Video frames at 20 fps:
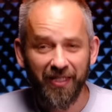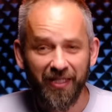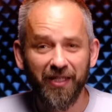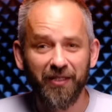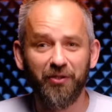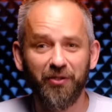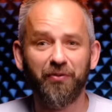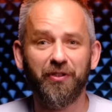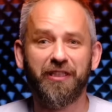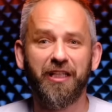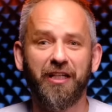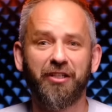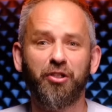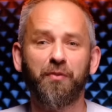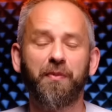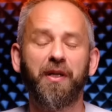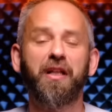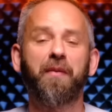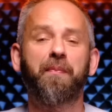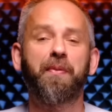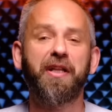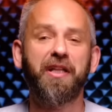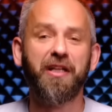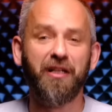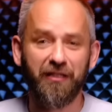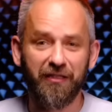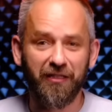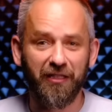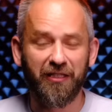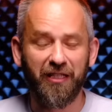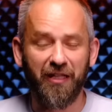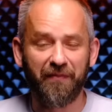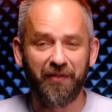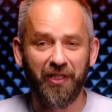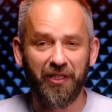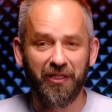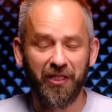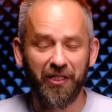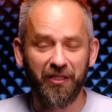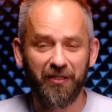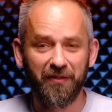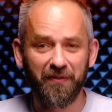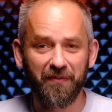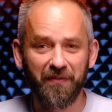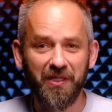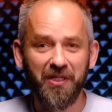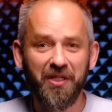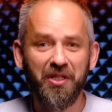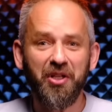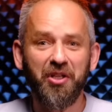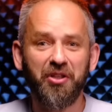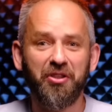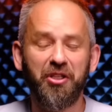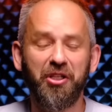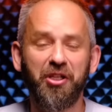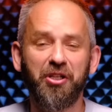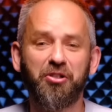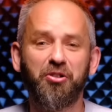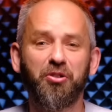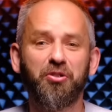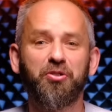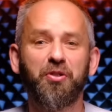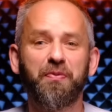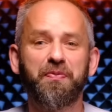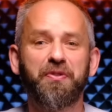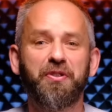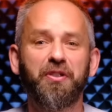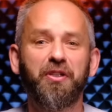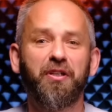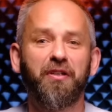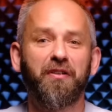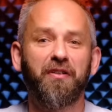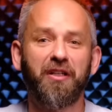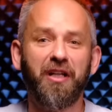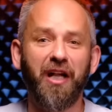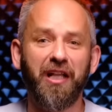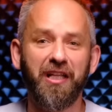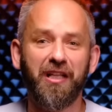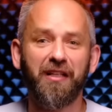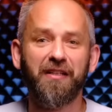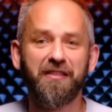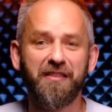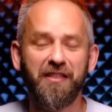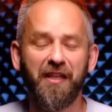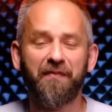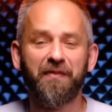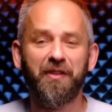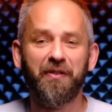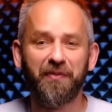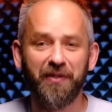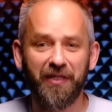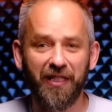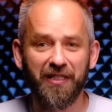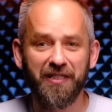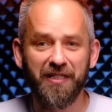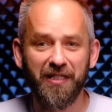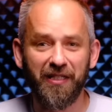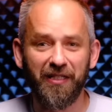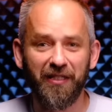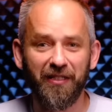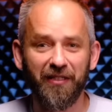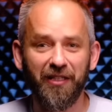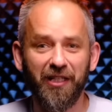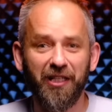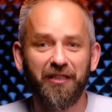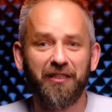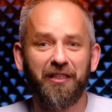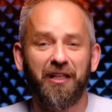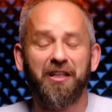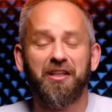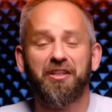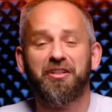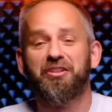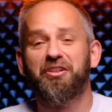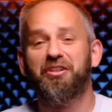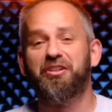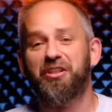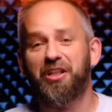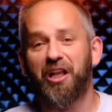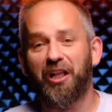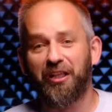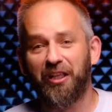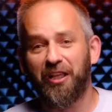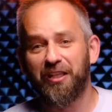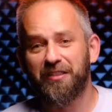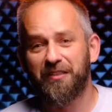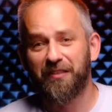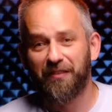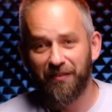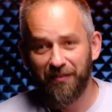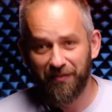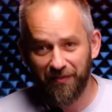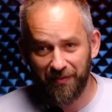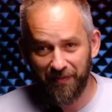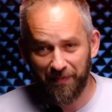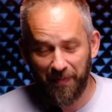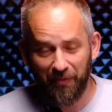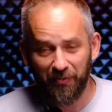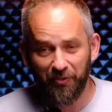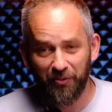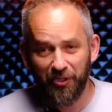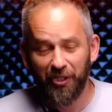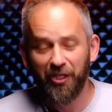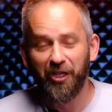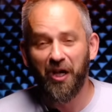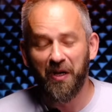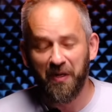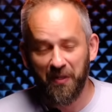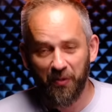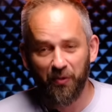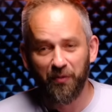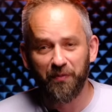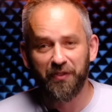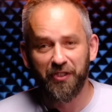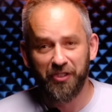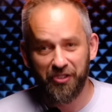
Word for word: Но ну, вот так, чтобы она приехала к нам на трек, да еще, собственно, гоняла с нами на мотоцикле, это, конечно же, для нас с Павлухой огромная